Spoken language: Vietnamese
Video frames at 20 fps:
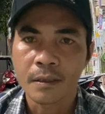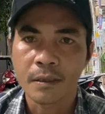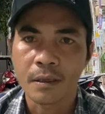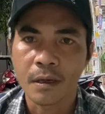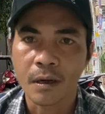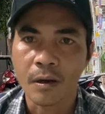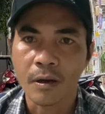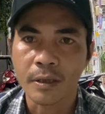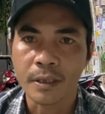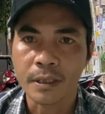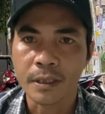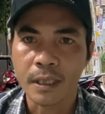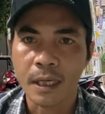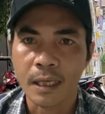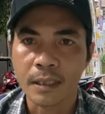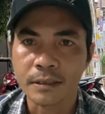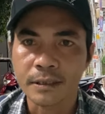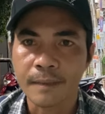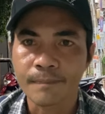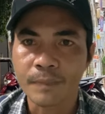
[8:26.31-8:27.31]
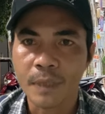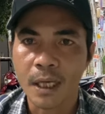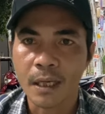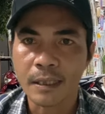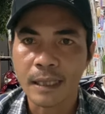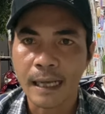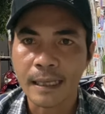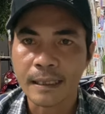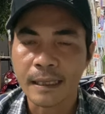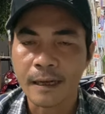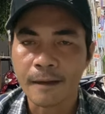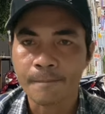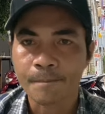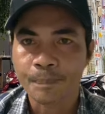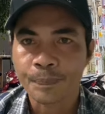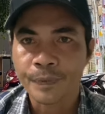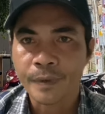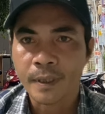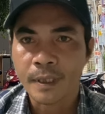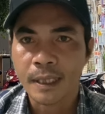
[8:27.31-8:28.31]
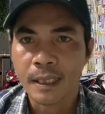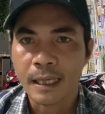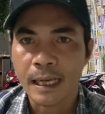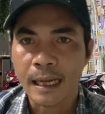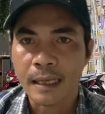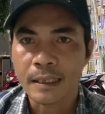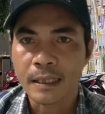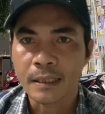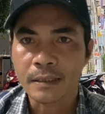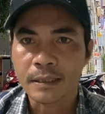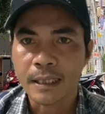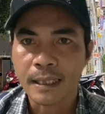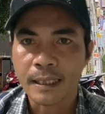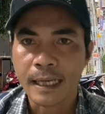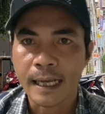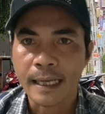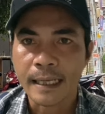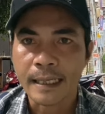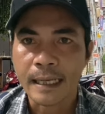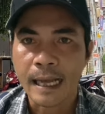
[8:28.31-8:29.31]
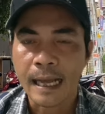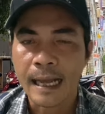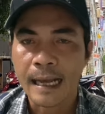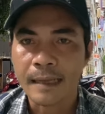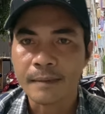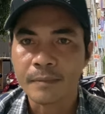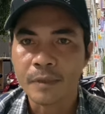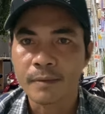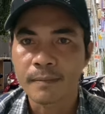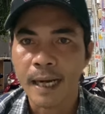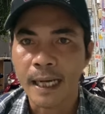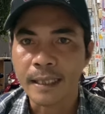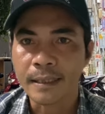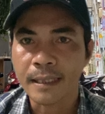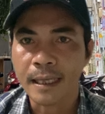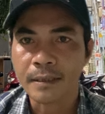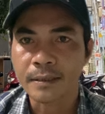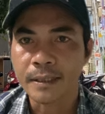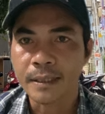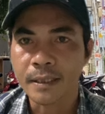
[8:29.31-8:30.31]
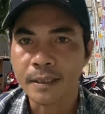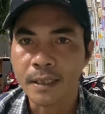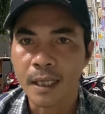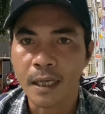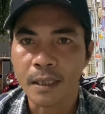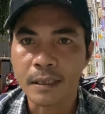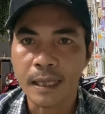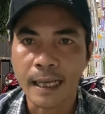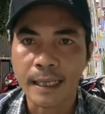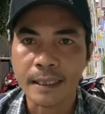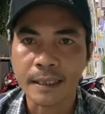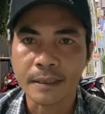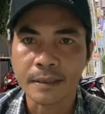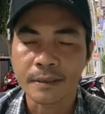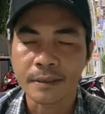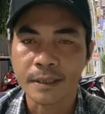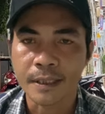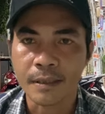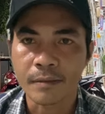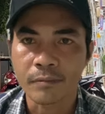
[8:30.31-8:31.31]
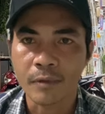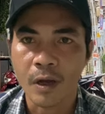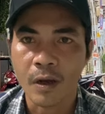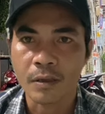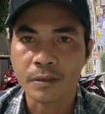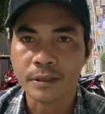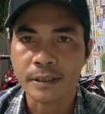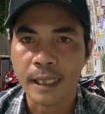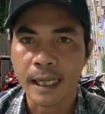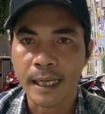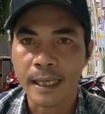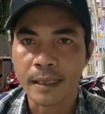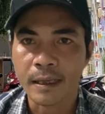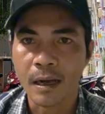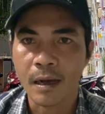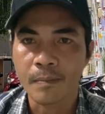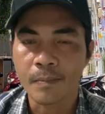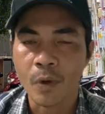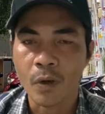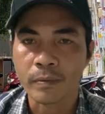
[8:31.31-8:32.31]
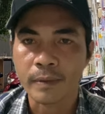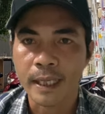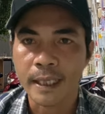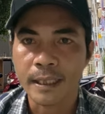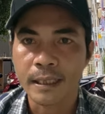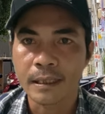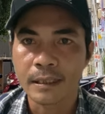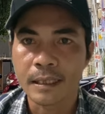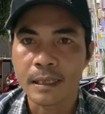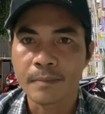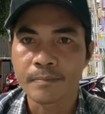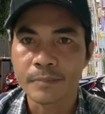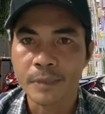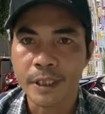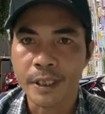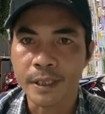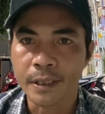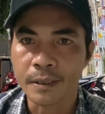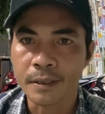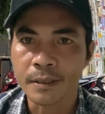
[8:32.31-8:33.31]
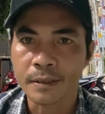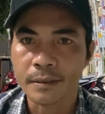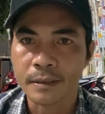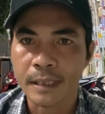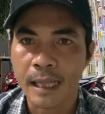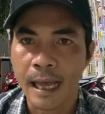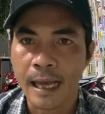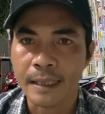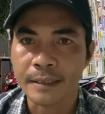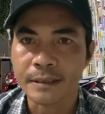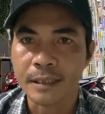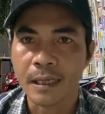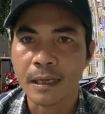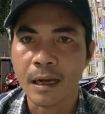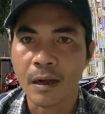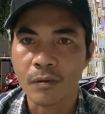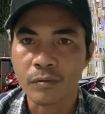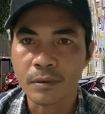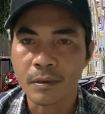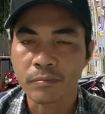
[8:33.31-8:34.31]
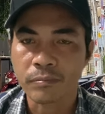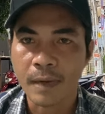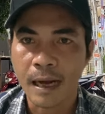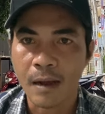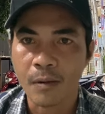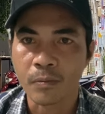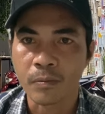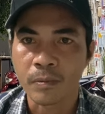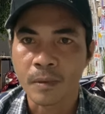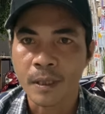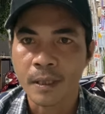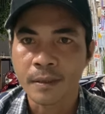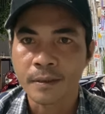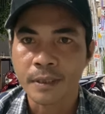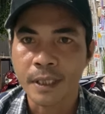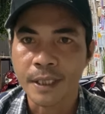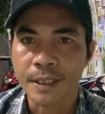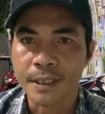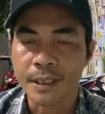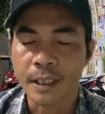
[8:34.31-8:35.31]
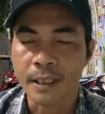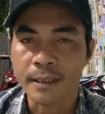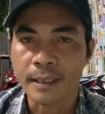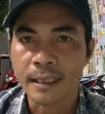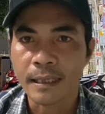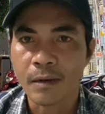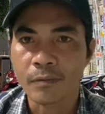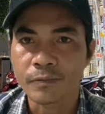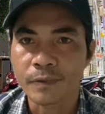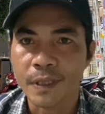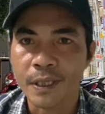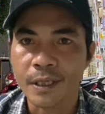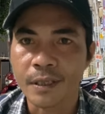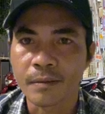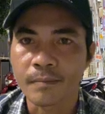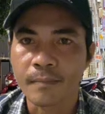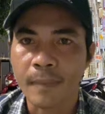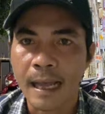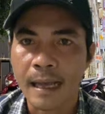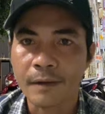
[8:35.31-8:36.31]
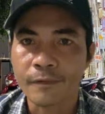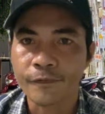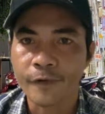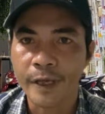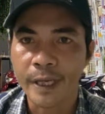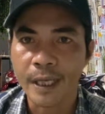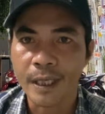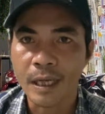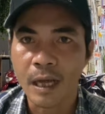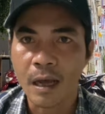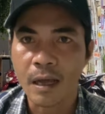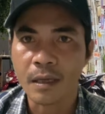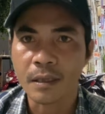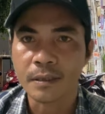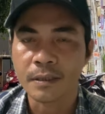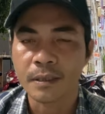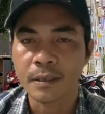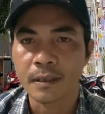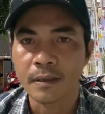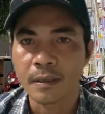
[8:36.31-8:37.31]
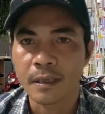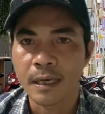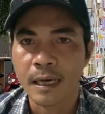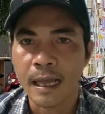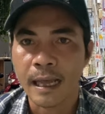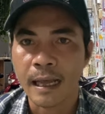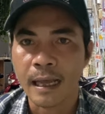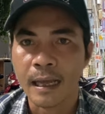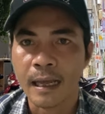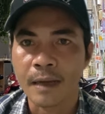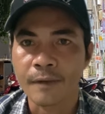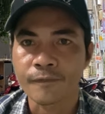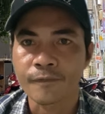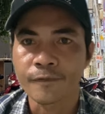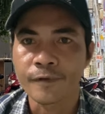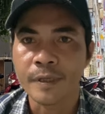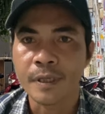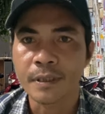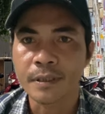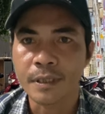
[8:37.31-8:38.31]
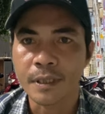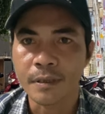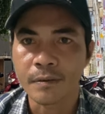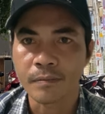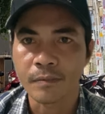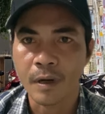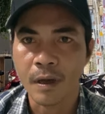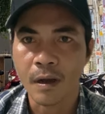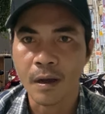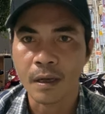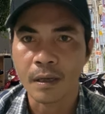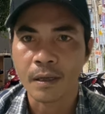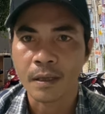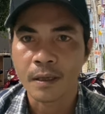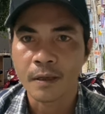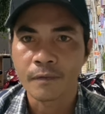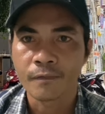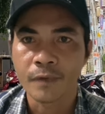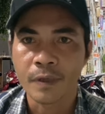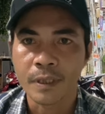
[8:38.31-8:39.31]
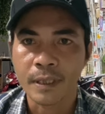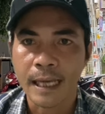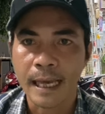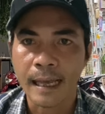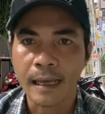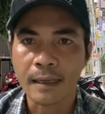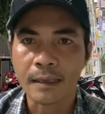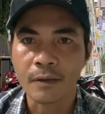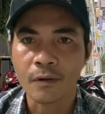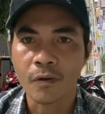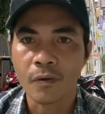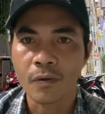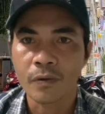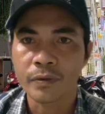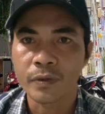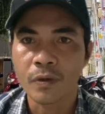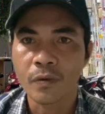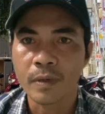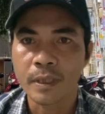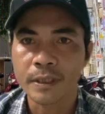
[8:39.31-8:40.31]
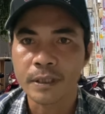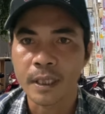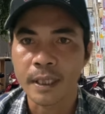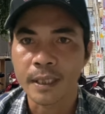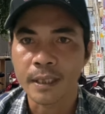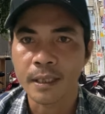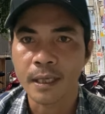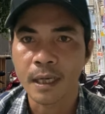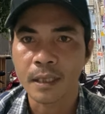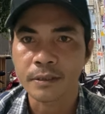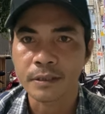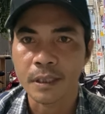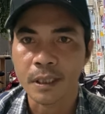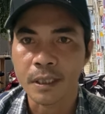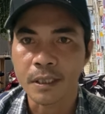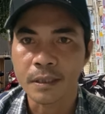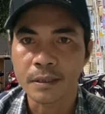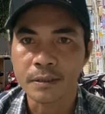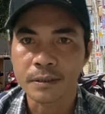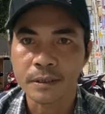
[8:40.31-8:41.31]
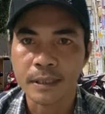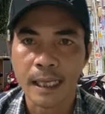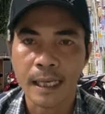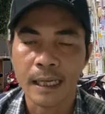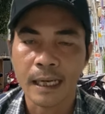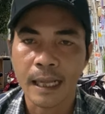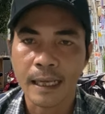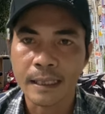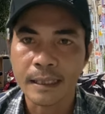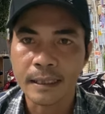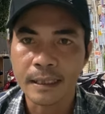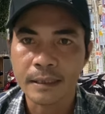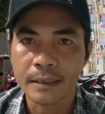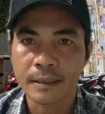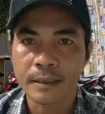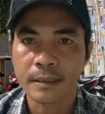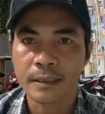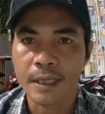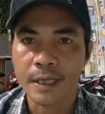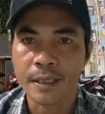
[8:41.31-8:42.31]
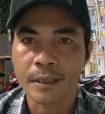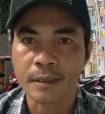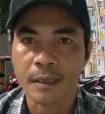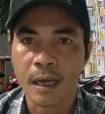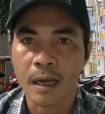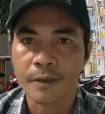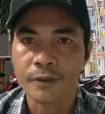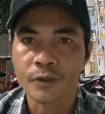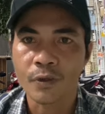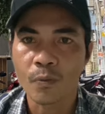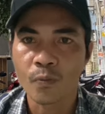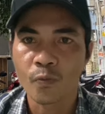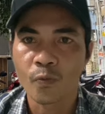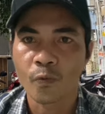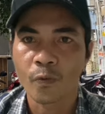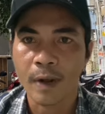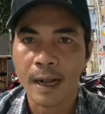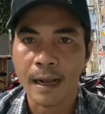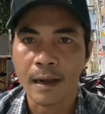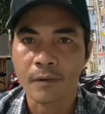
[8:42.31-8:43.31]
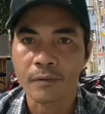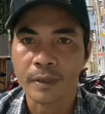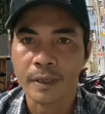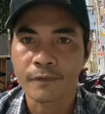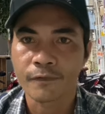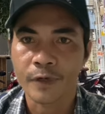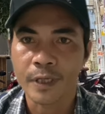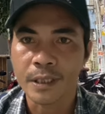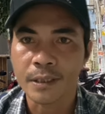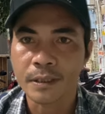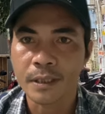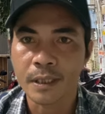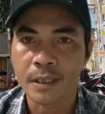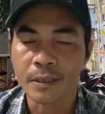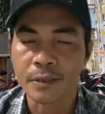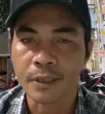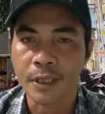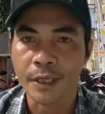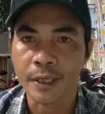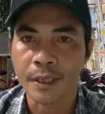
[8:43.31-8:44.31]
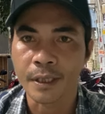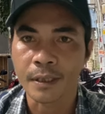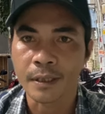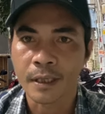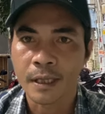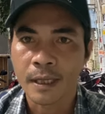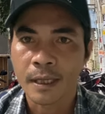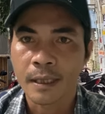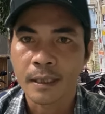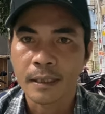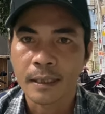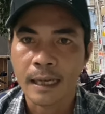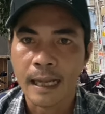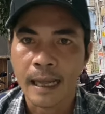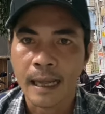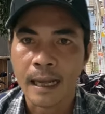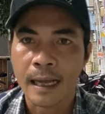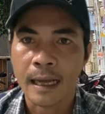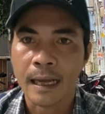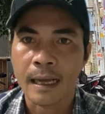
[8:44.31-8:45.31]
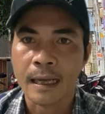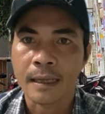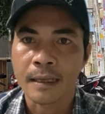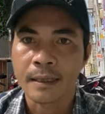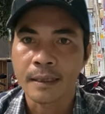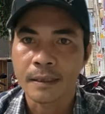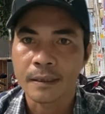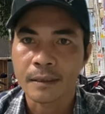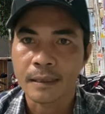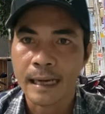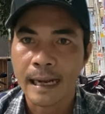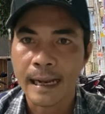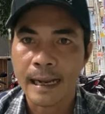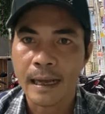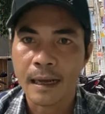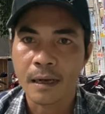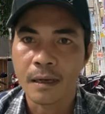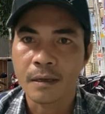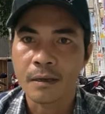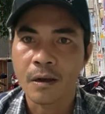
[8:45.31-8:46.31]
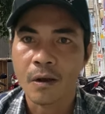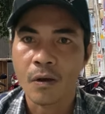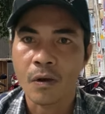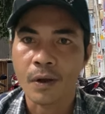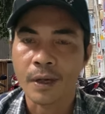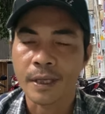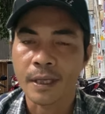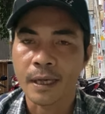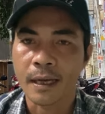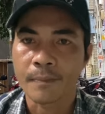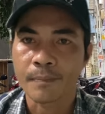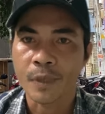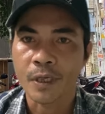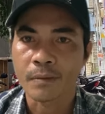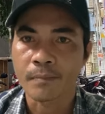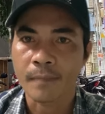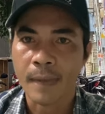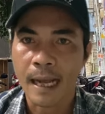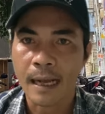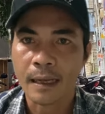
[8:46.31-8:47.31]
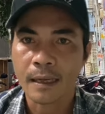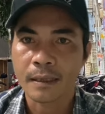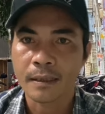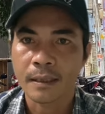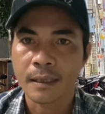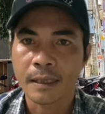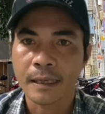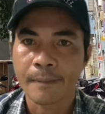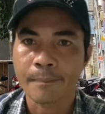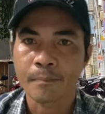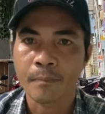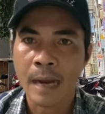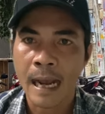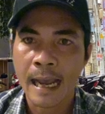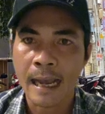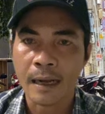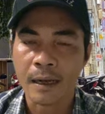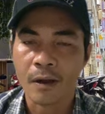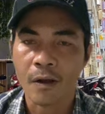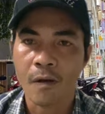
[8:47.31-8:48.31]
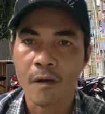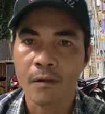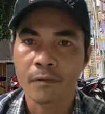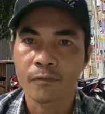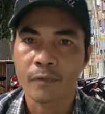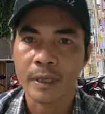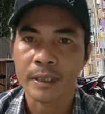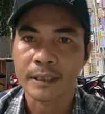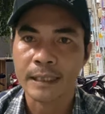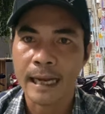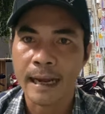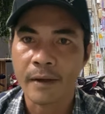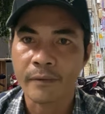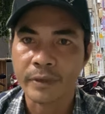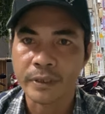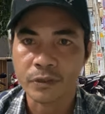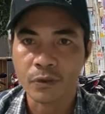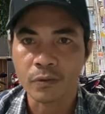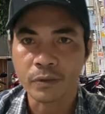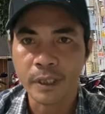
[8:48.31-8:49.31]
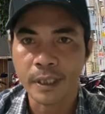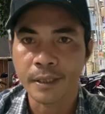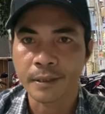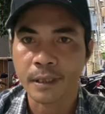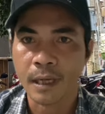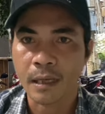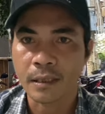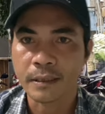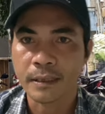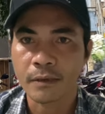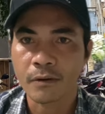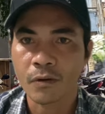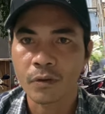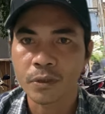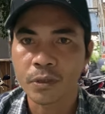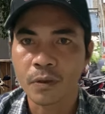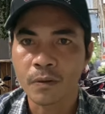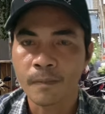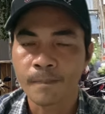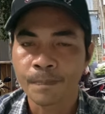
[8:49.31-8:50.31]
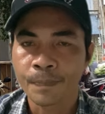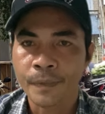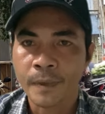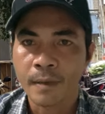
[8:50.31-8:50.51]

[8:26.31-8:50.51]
rồi à, sắp tới đây á là đến cái ngày 27 tháng 9 tới này chị Hồng Loan sẽ có một cái à, đêm diễn tại sân khấu Trống Đồng thì những cái đồng tiền bán vé đó là phía chị Hồng Loan với các cô chú anh chị nghệ sĩ sẽ lấy cái tiền đó dùng vào cái vĩ từ thiện là ra ở ngồi à, miền Bắc để gặp bà con và trao cái số tiền đó nha cô chú